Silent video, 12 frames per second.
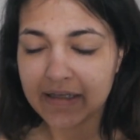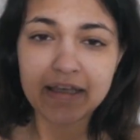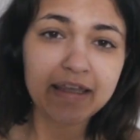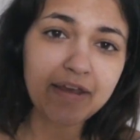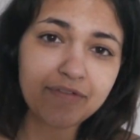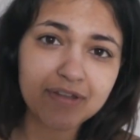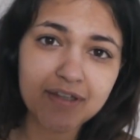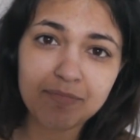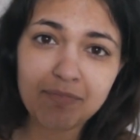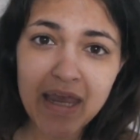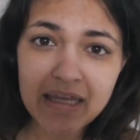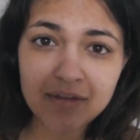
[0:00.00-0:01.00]
et il y avait des
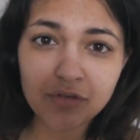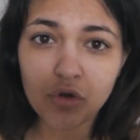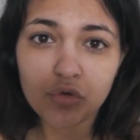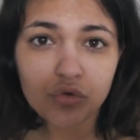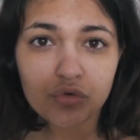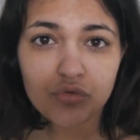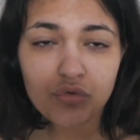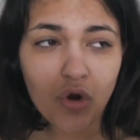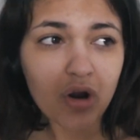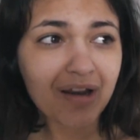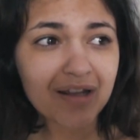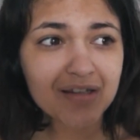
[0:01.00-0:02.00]
mecs torse nu
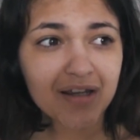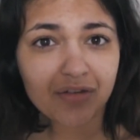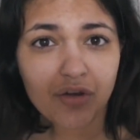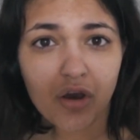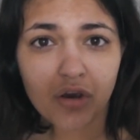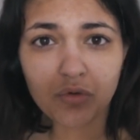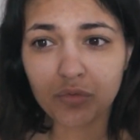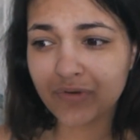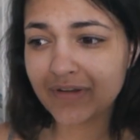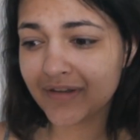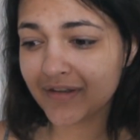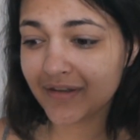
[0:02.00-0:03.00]
en gladiateur qui ont
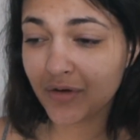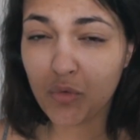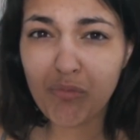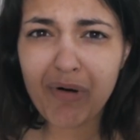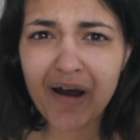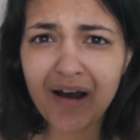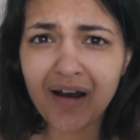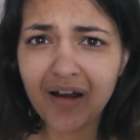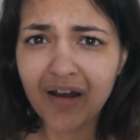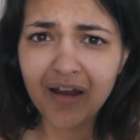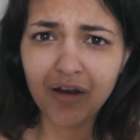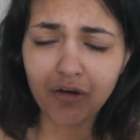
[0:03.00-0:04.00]
fait des combats,
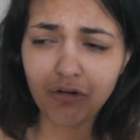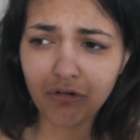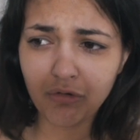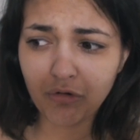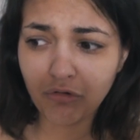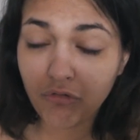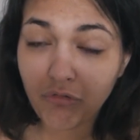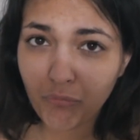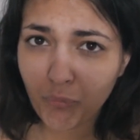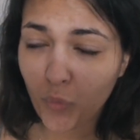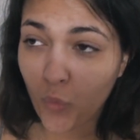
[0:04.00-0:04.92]
euh,